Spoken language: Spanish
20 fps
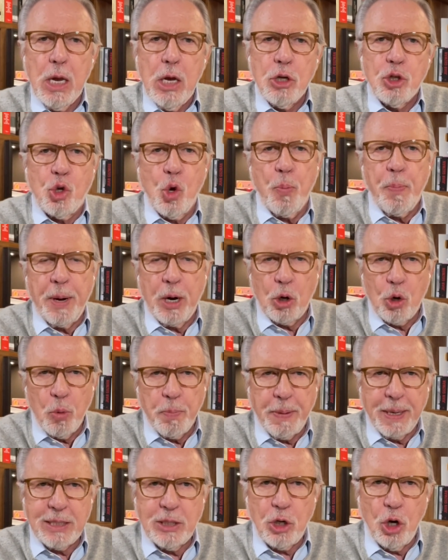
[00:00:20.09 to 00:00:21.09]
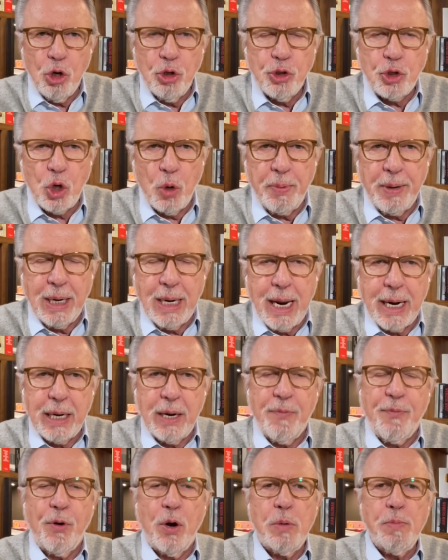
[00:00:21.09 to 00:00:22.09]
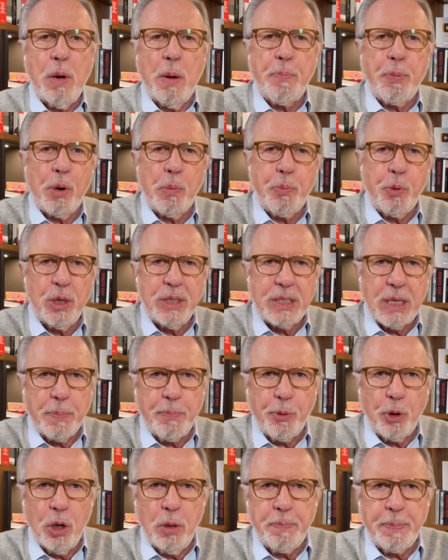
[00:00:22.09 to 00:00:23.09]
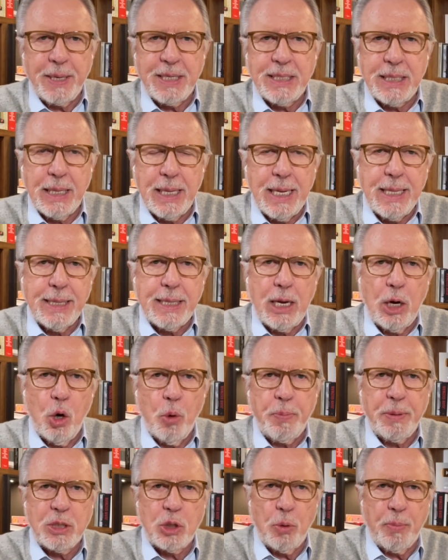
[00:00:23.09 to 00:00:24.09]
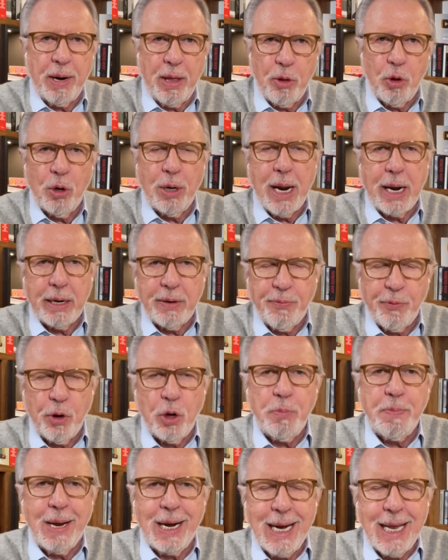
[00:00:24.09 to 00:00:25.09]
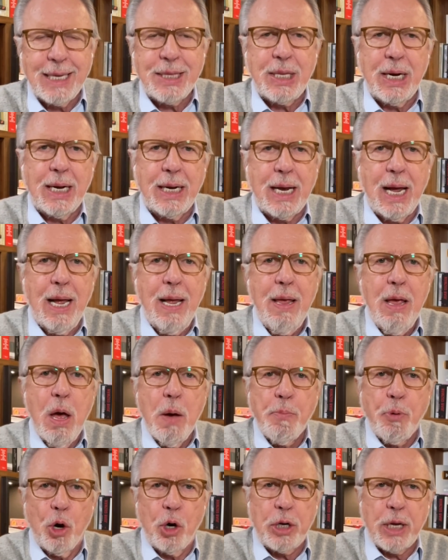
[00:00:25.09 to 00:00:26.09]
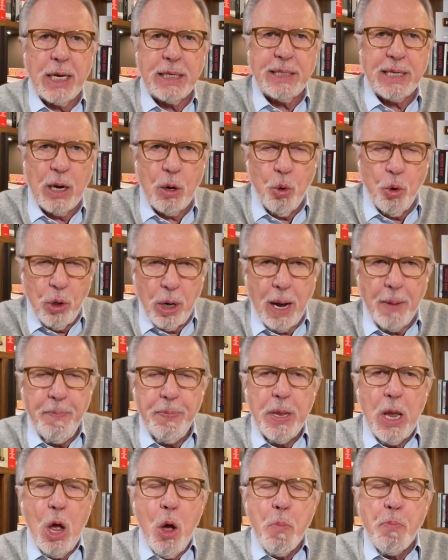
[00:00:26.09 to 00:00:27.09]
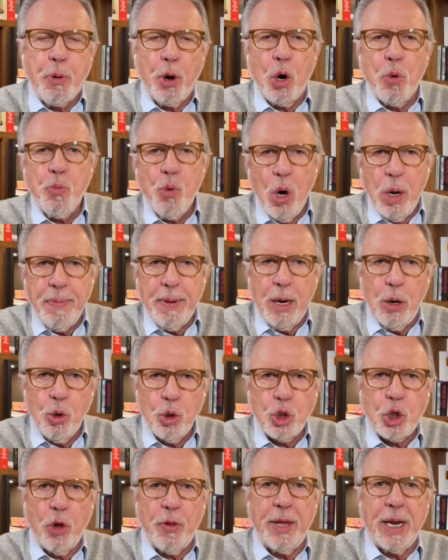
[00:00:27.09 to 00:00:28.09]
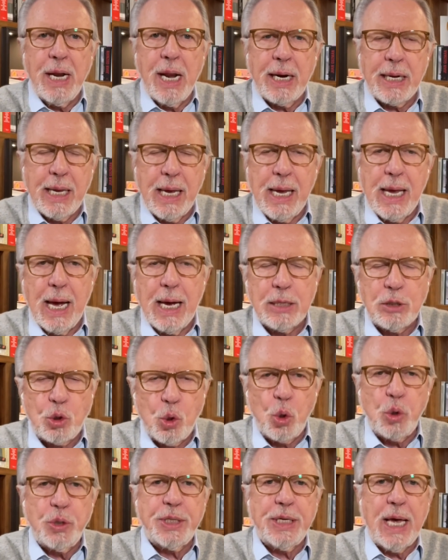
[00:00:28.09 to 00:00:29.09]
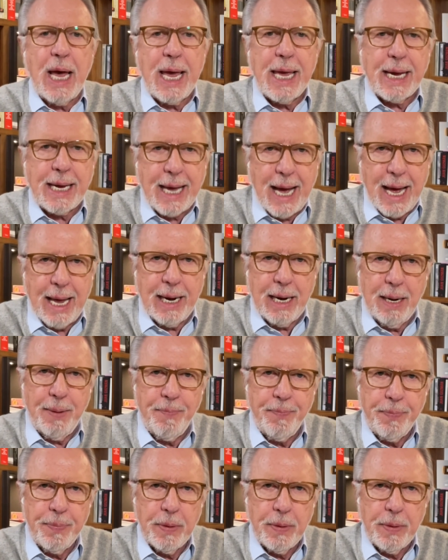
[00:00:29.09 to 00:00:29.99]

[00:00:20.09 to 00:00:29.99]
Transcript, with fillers: su preocupación sobre la reforma propuesta por el presidente López Obrador, la reforma eléctrica, porque asegura, promueve el uso de energía sucia y cara